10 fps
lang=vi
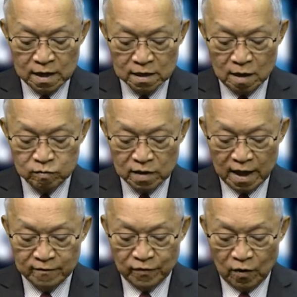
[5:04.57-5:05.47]
không
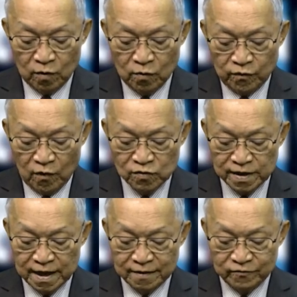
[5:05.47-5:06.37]
thể phô
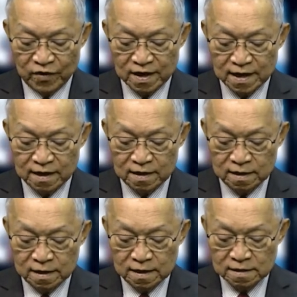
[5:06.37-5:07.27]
diễn phần lớn
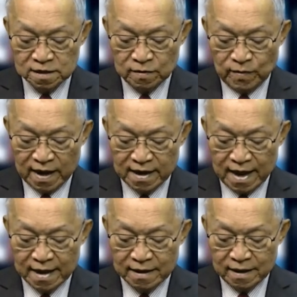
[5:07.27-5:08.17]
sức mạnh
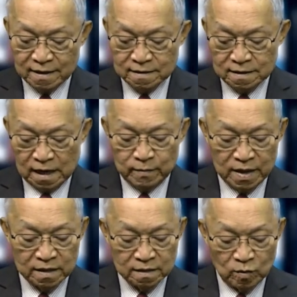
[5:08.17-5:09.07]
này ở
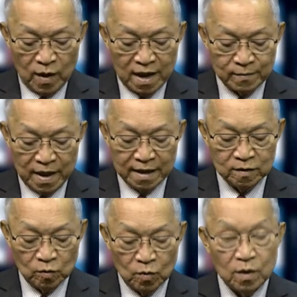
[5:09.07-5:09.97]
bên ngoài biển
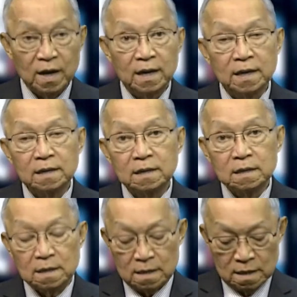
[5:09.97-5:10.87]
của
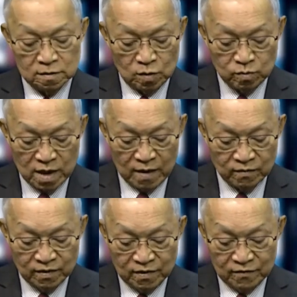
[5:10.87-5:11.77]
Trung Cộng.
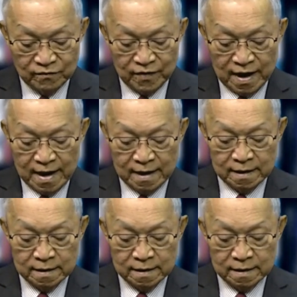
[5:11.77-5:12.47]
và